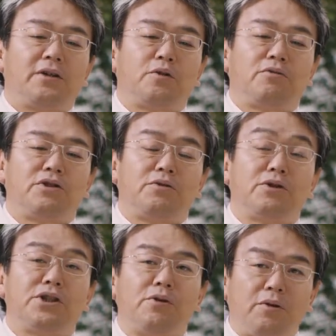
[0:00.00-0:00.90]
食事
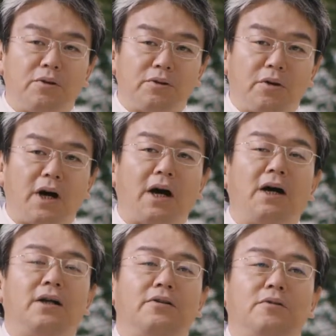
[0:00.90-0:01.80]
の指導とかっ
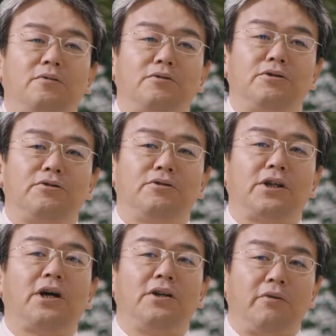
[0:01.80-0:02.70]
ていうことをする
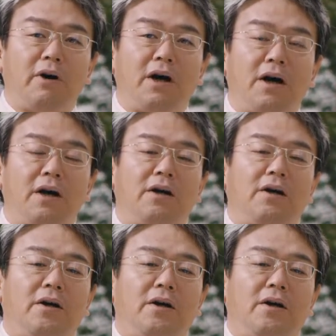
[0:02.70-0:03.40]
際には